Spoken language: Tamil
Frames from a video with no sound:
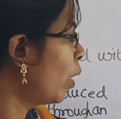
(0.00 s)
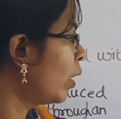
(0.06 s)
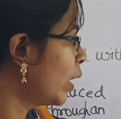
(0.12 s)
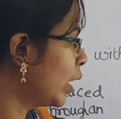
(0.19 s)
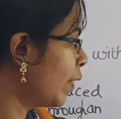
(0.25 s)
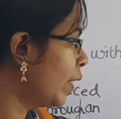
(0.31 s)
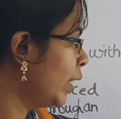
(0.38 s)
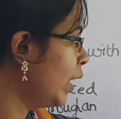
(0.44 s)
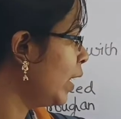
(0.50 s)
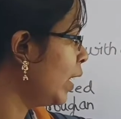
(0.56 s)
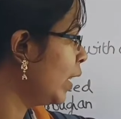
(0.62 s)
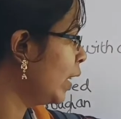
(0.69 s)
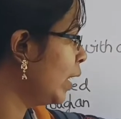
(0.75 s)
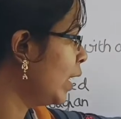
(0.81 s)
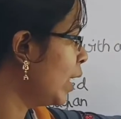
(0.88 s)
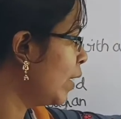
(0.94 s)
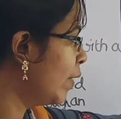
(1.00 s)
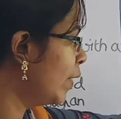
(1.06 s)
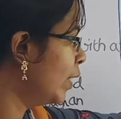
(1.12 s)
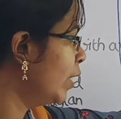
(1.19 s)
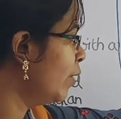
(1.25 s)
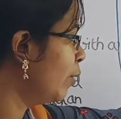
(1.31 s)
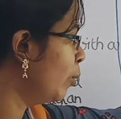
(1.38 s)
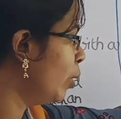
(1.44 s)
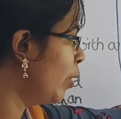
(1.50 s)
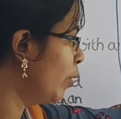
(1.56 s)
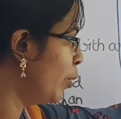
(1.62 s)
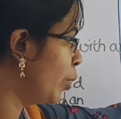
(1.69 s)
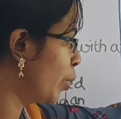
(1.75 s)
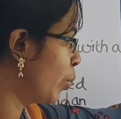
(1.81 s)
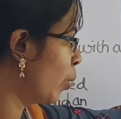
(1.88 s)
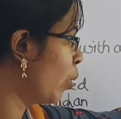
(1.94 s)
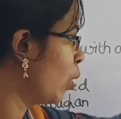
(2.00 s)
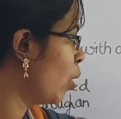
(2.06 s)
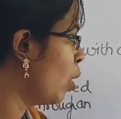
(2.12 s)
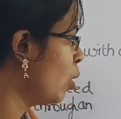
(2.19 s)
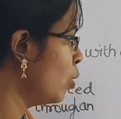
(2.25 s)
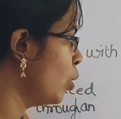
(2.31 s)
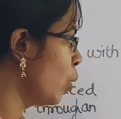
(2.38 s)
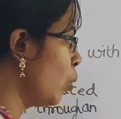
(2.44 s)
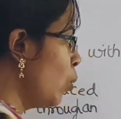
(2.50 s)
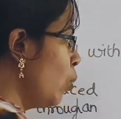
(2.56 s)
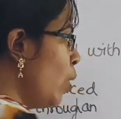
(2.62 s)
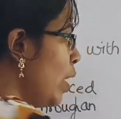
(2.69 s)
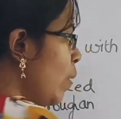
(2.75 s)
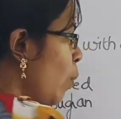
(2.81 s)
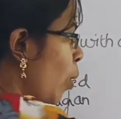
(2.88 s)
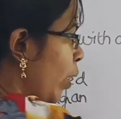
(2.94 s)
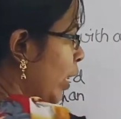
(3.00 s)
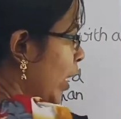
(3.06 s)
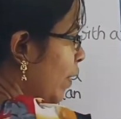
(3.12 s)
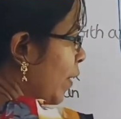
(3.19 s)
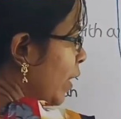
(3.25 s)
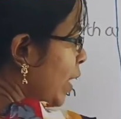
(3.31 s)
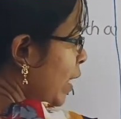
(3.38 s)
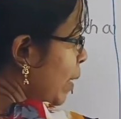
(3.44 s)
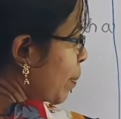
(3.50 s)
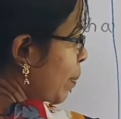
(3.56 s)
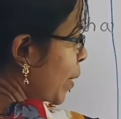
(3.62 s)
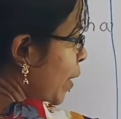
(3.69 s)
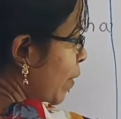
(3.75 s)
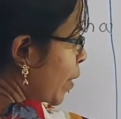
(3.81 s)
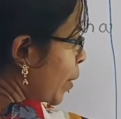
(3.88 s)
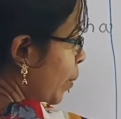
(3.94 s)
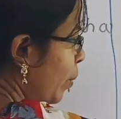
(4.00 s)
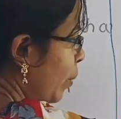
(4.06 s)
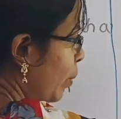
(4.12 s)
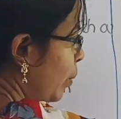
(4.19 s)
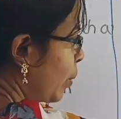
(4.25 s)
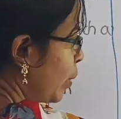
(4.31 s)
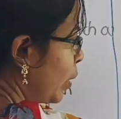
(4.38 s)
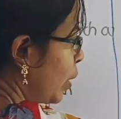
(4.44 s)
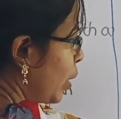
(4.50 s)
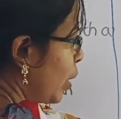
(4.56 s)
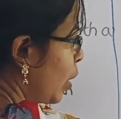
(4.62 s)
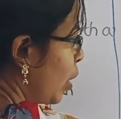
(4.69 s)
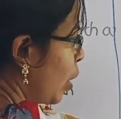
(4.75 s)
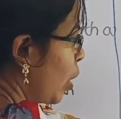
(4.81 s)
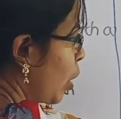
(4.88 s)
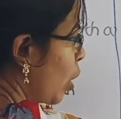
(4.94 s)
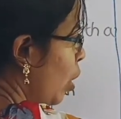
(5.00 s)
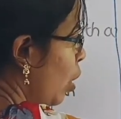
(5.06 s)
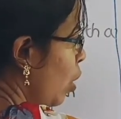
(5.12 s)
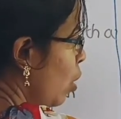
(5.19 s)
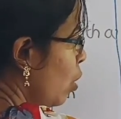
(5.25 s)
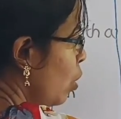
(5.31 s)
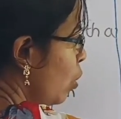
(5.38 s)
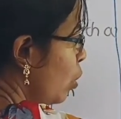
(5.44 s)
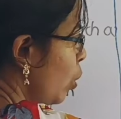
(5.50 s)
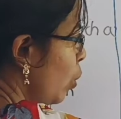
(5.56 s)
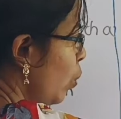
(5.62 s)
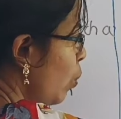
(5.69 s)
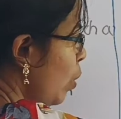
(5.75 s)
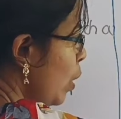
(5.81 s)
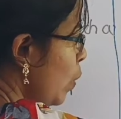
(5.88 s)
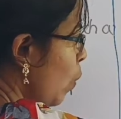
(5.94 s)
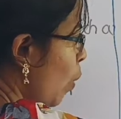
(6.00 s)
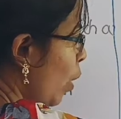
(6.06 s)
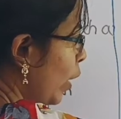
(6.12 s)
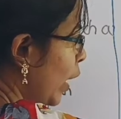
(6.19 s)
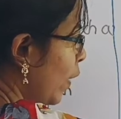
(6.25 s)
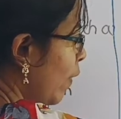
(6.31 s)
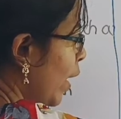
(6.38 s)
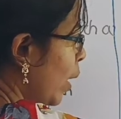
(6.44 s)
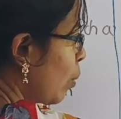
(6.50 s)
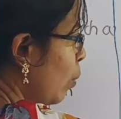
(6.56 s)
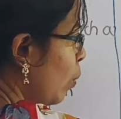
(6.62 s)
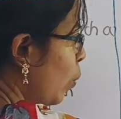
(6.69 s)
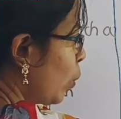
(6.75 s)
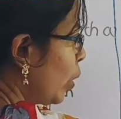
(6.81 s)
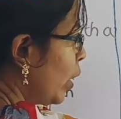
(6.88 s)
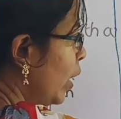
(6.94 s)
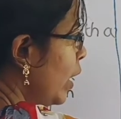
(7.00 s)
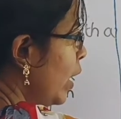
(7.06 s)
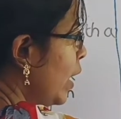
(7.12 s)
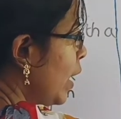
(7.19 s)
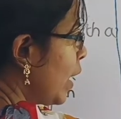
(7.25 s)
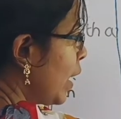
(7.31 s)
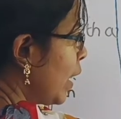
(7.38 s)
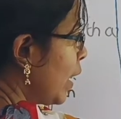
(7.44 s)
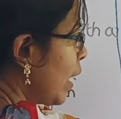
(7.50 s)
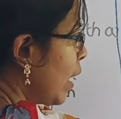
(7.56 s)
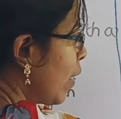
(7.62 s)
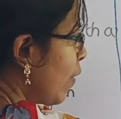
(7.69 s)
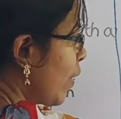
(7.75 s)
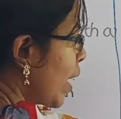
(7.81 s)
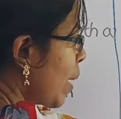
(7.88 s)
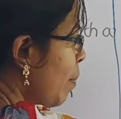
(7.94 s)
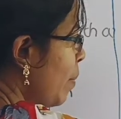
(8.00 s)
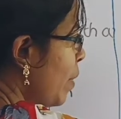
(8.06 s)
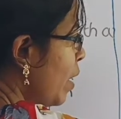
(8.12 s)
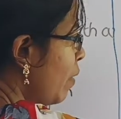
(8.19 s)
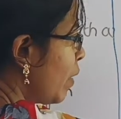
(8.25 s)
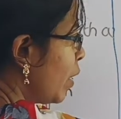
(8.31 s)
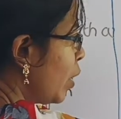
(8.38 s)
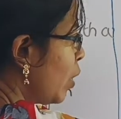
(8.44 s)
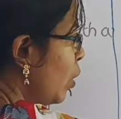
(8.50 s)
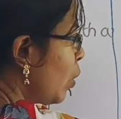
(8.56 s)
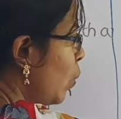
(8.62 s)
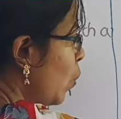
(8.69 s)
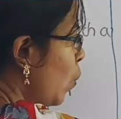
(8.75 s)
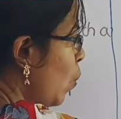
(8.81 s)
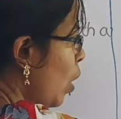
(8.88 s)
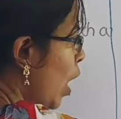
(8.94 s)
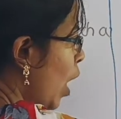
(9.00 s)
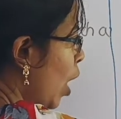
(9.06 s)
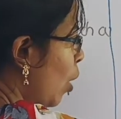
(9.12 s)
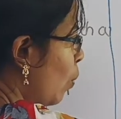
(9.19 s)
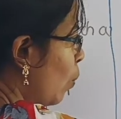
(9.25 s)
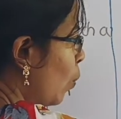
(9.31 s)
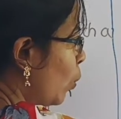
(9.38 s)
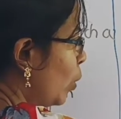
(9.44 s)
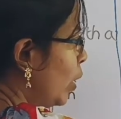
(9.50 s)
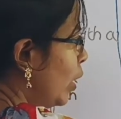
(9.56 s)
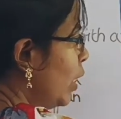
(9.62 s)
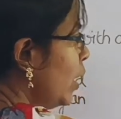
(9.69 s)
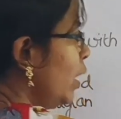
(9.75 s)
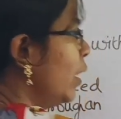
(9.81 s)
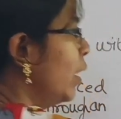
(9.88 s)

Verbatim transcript: வாட்டர் வந்து இங்கே வந்து உள்ளே விடுறோம் ஸோ கூலிங் வாட்டர் வந்து இப்படி வரும் ஸோ கூலிங் வாட்டர் வரும்போது இந்த வேப்பர் வந்து கூல் ஆகும்போது